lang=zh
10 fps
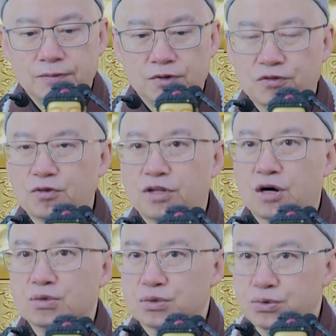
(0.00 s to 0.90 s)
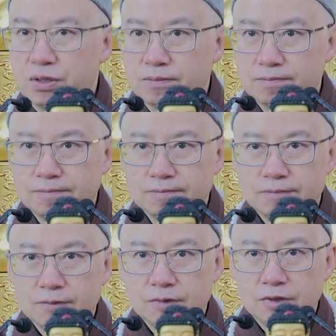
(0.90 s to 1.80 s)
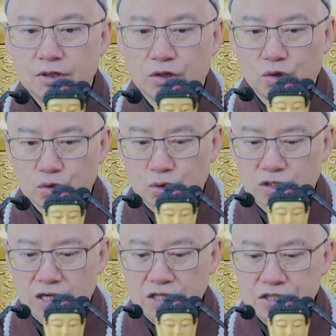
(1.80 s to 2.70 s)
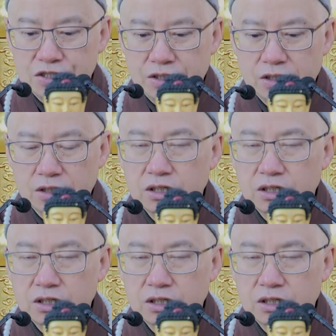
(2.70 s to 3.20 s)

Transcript: 风调雨顺。如果说人心